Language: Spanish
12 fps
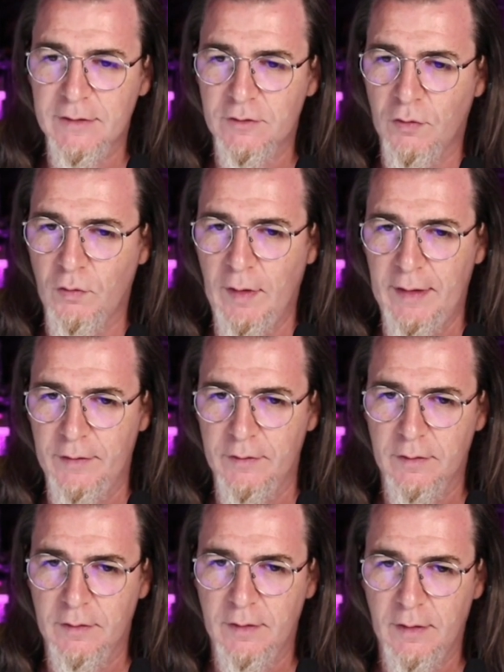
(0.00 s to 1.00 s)
mal estos
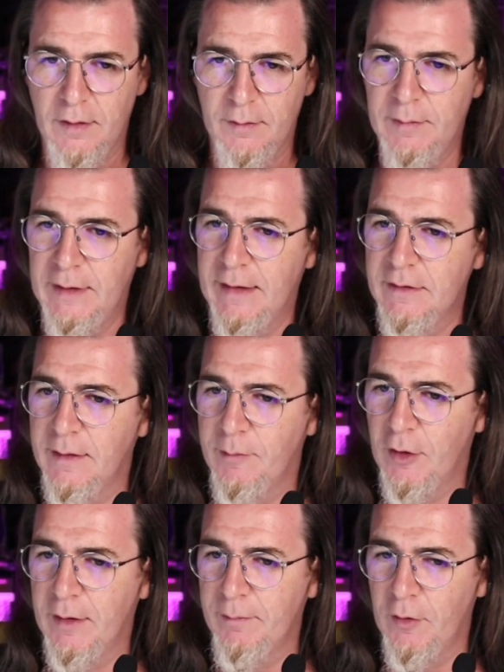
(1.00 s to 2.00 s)
cuadros. Mirad este,
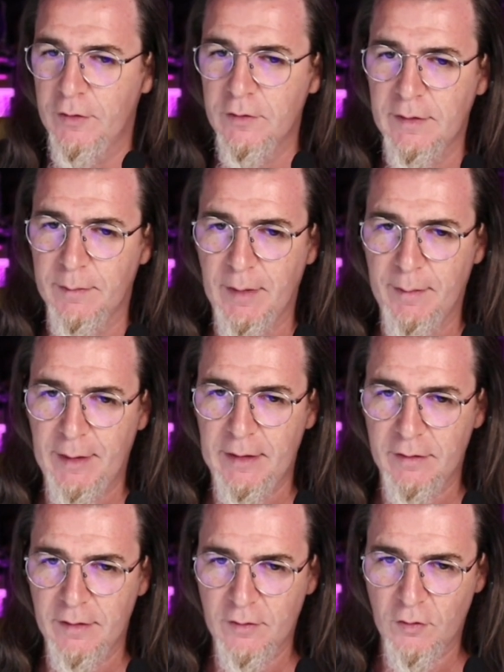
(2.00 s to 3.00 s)
por ejemplo, ¿no? También
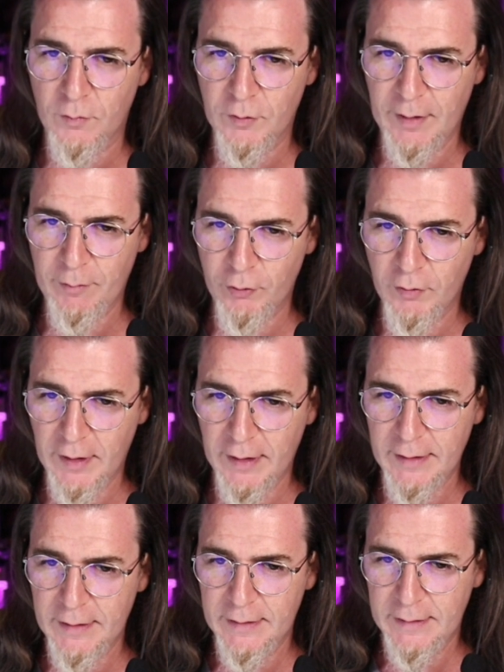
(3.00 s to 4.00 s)
aparece como una
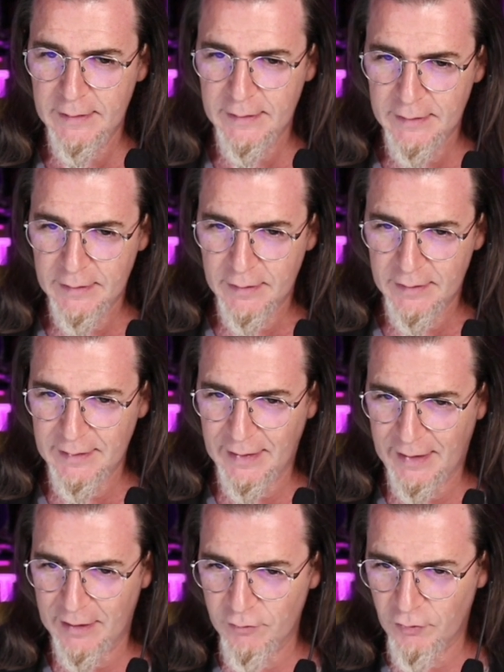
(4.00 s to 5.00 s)
bruja. Y
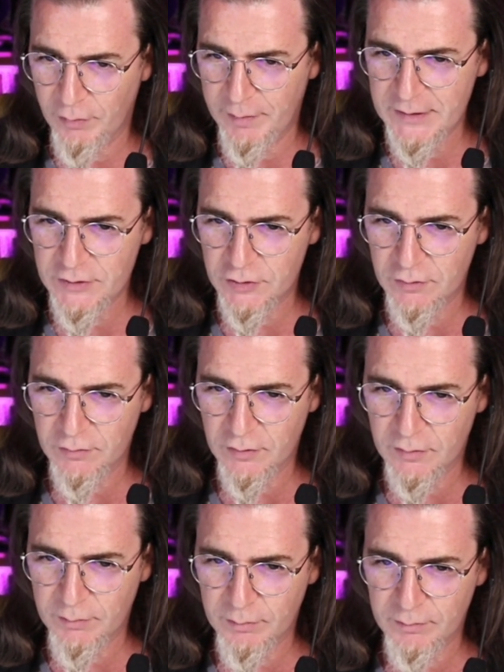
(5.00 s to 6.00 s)
aquí hay unos bichos,
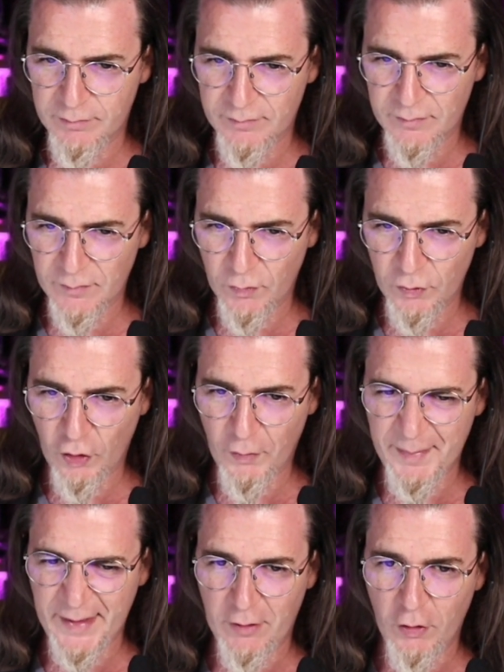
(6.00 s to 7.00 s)
unos,
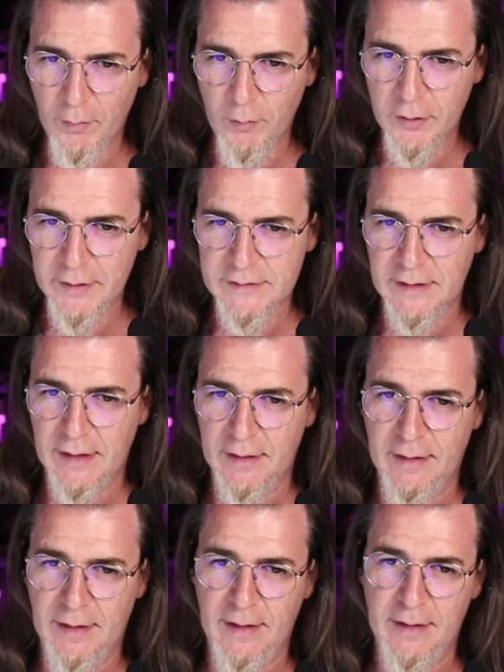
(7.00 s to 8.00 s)
hombres lobos que se
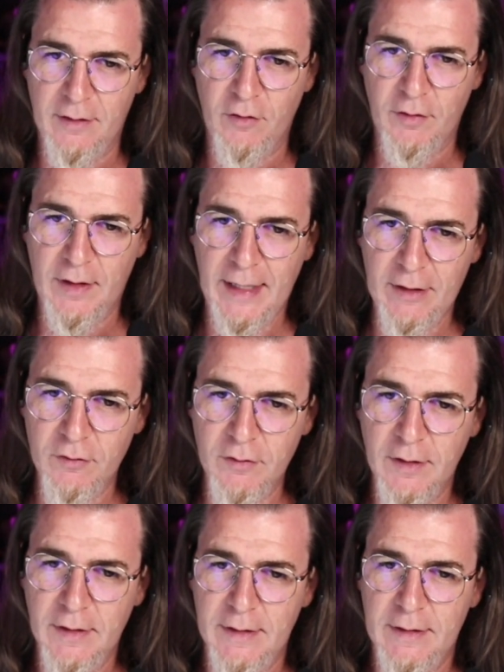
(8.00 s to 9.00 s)
la, han ahorcado.